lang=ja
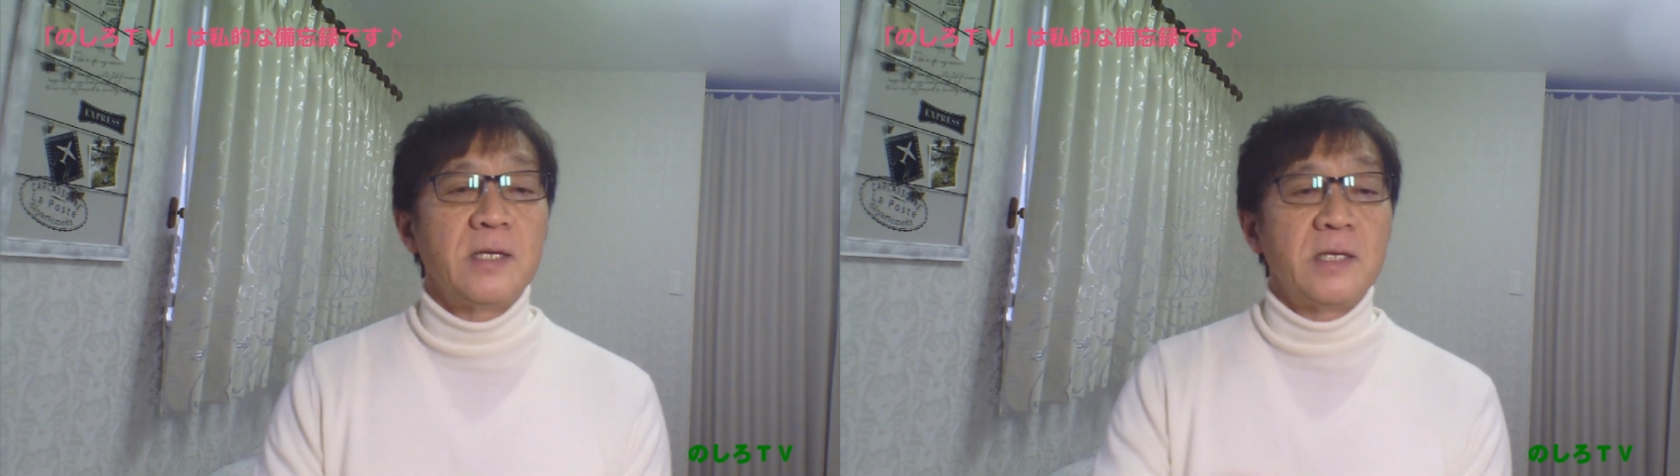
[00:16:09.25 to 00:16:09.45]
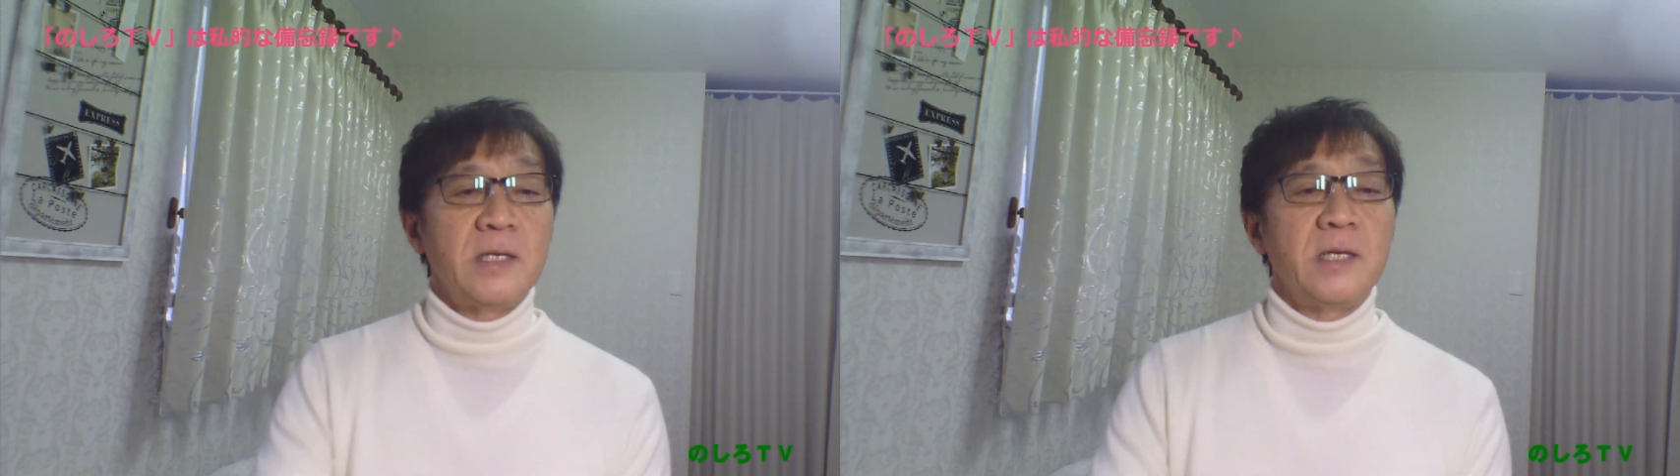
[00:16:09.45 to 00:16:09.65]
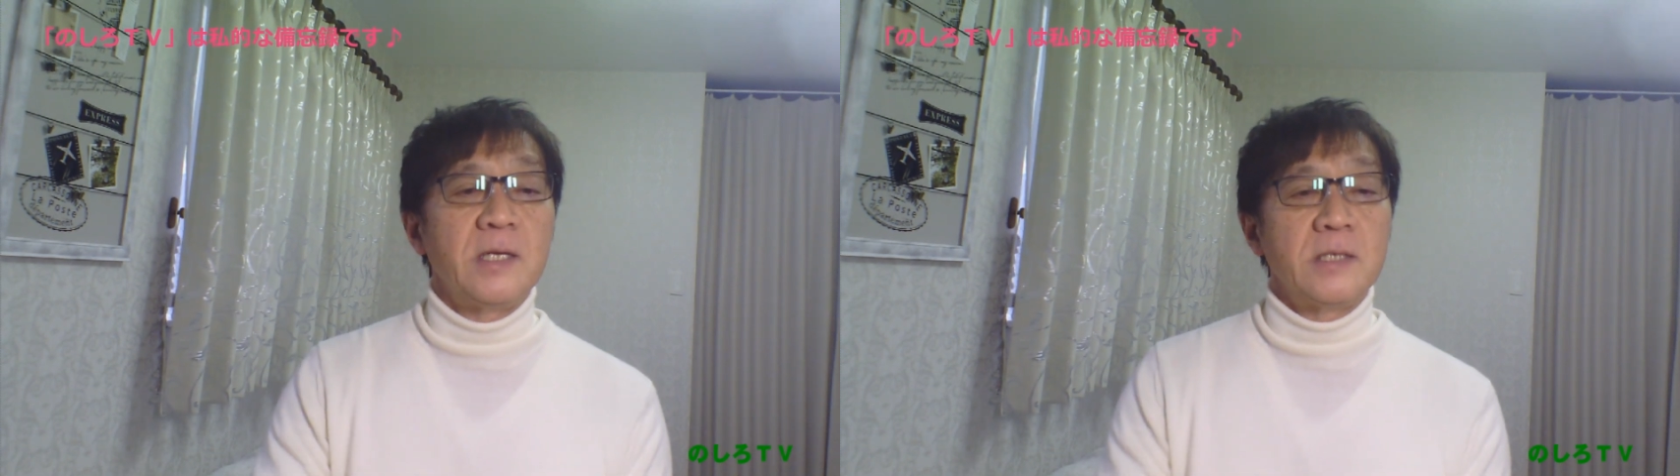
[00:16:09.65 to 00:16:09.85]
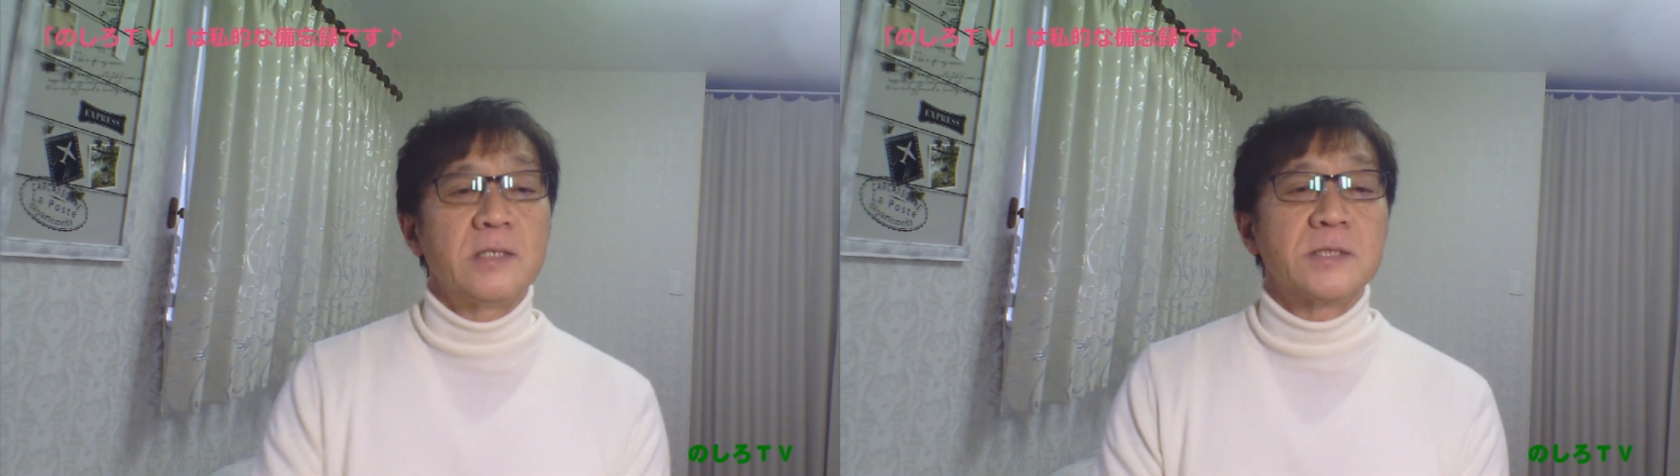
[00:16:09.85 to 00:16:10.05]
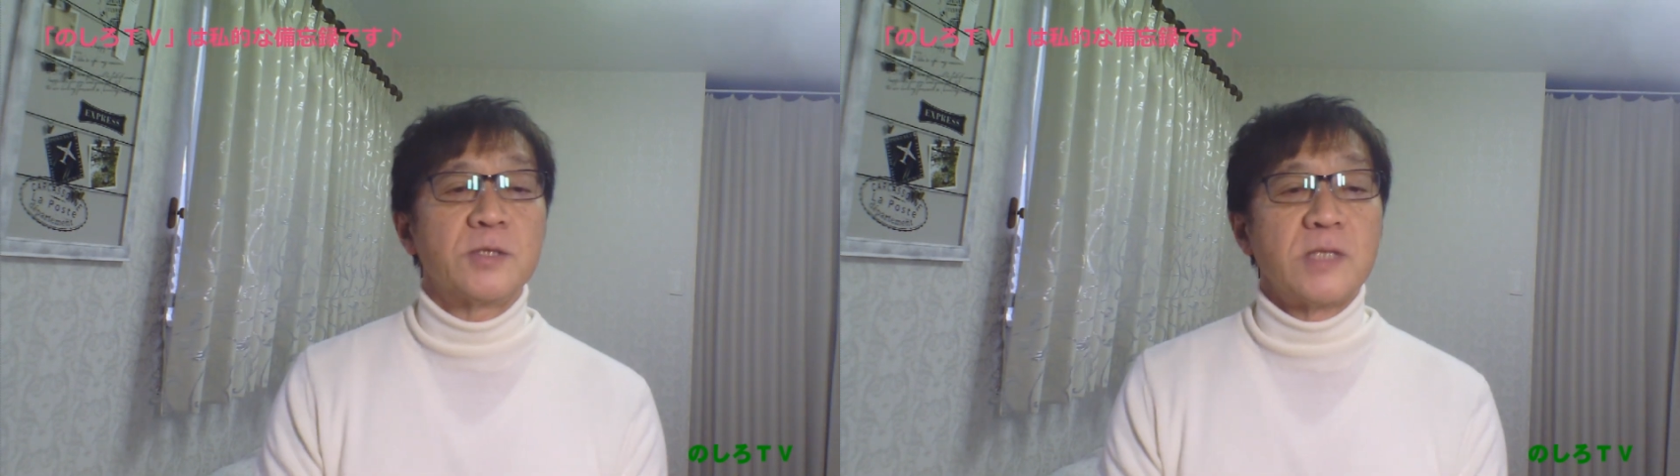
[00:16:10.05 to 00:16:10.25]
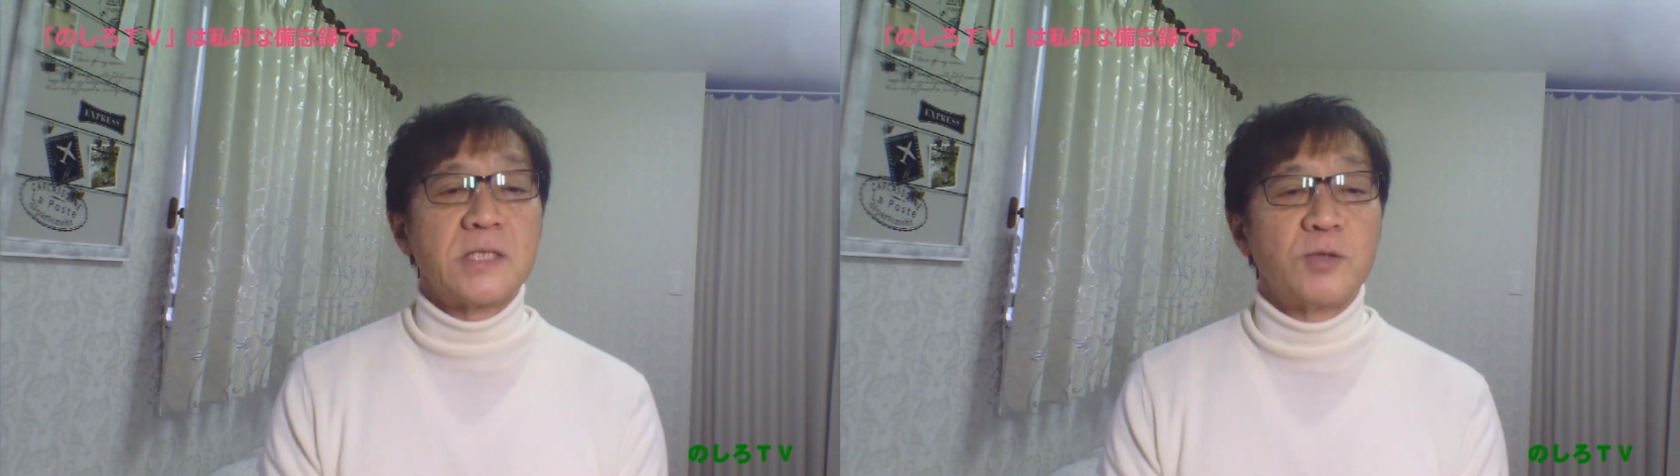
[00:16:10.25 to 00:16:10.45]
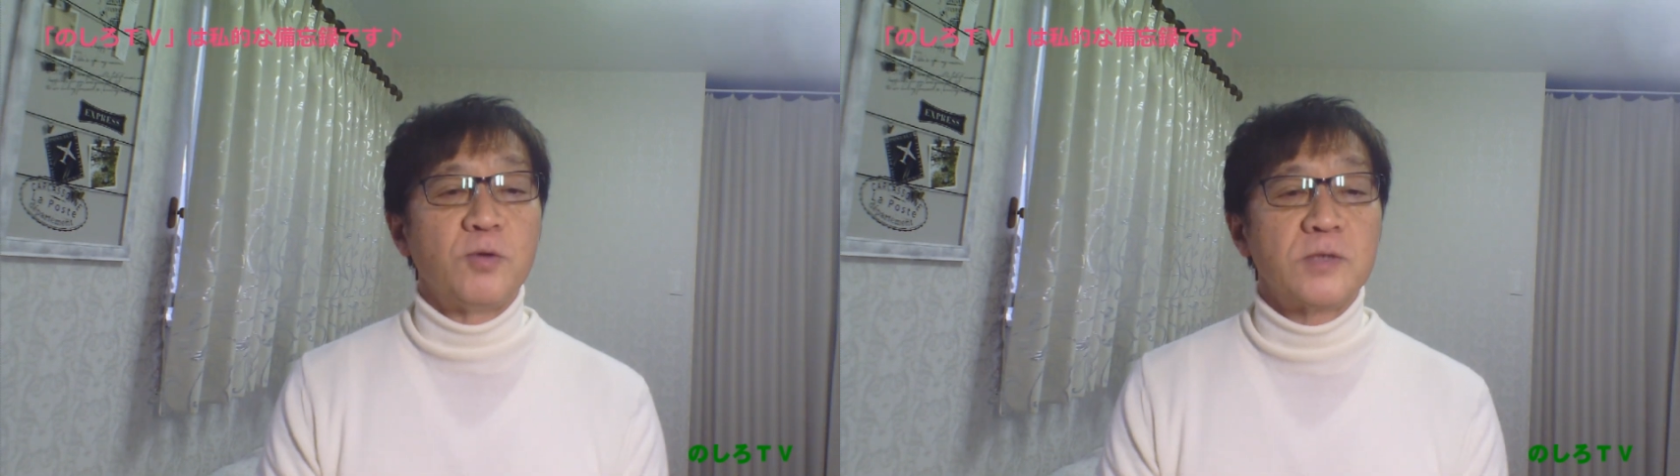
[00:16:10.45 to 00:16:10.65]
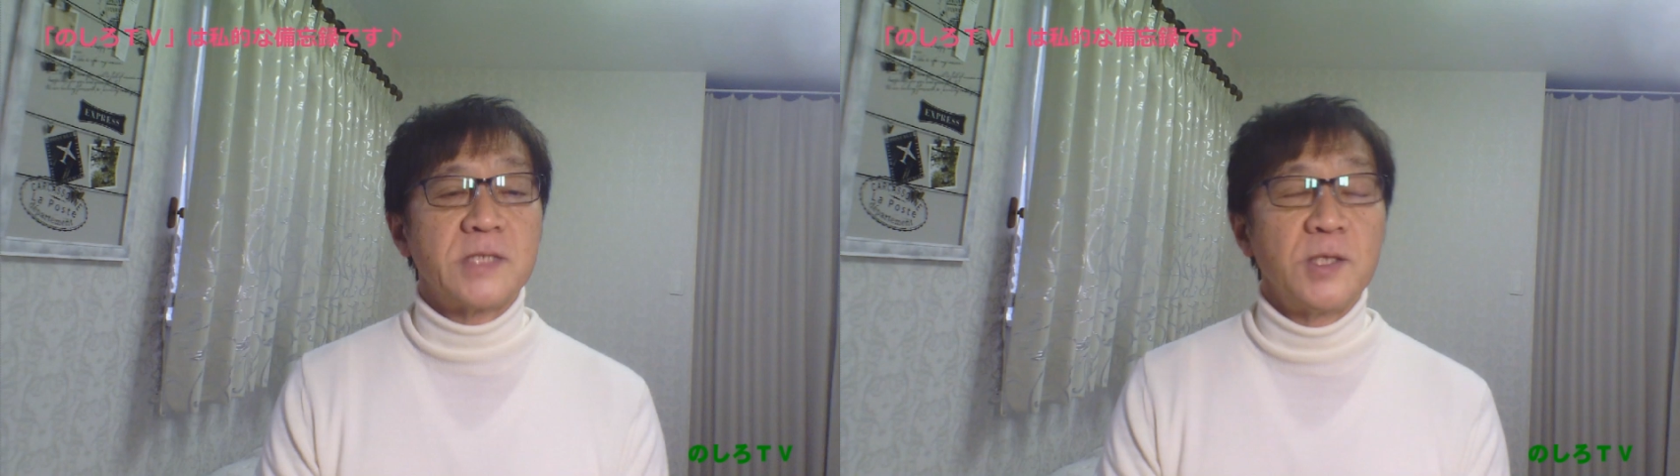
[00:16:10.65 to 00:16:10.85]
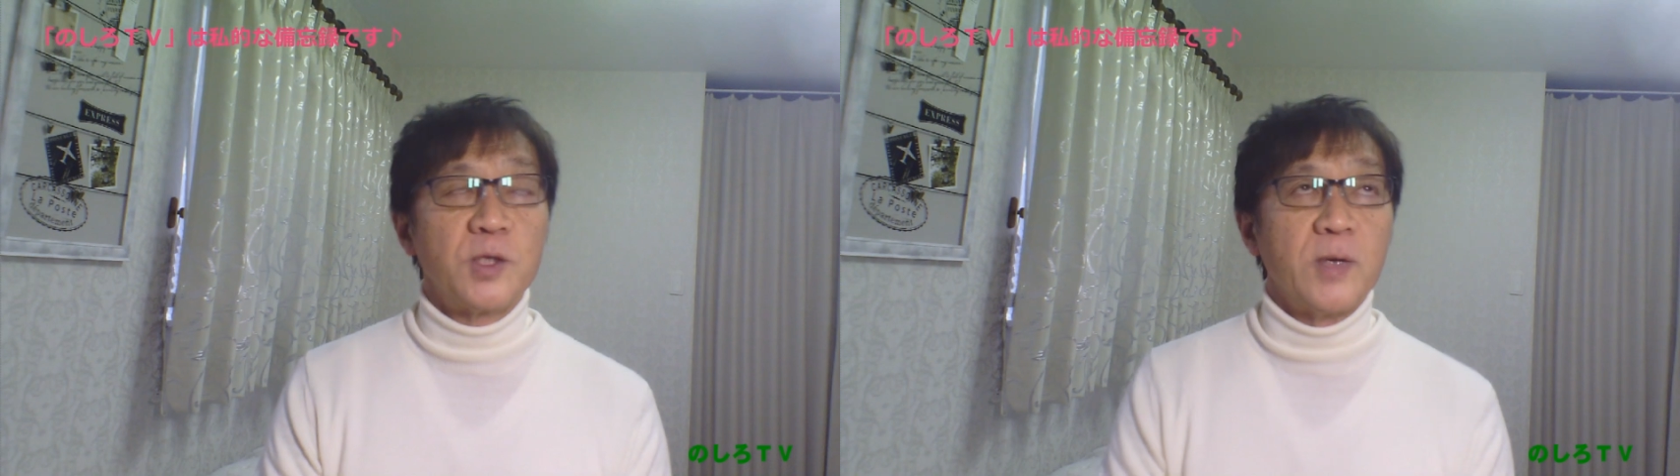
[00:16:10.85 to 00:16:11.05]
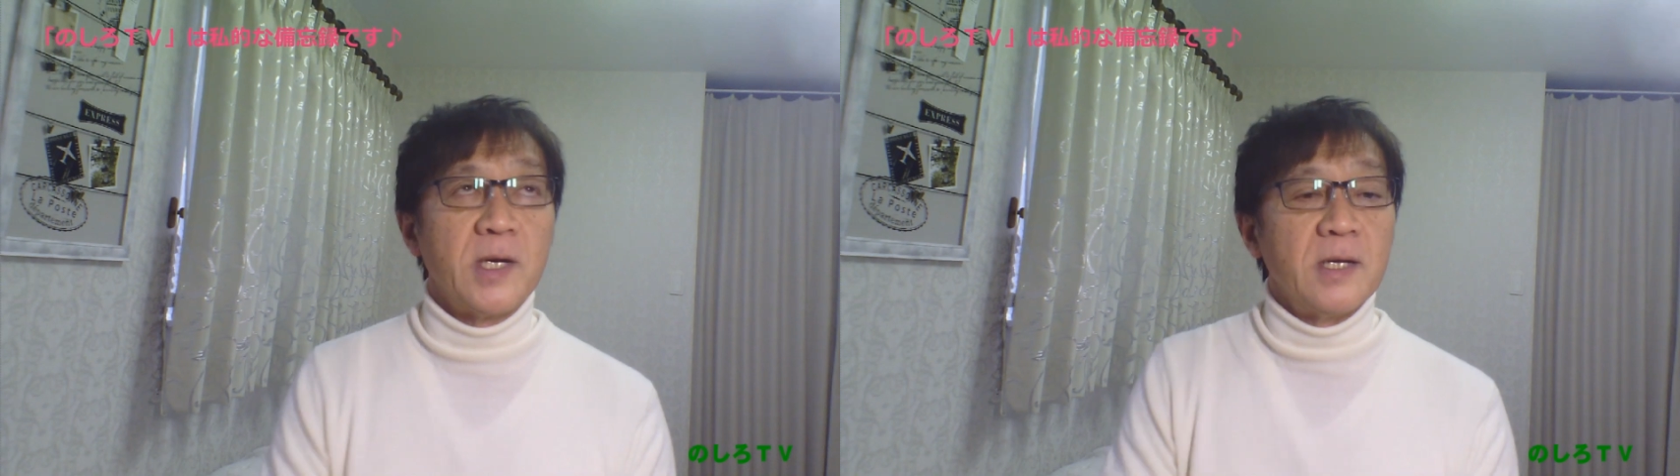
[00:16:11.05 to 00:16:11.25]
えー、そういった地方選挙は、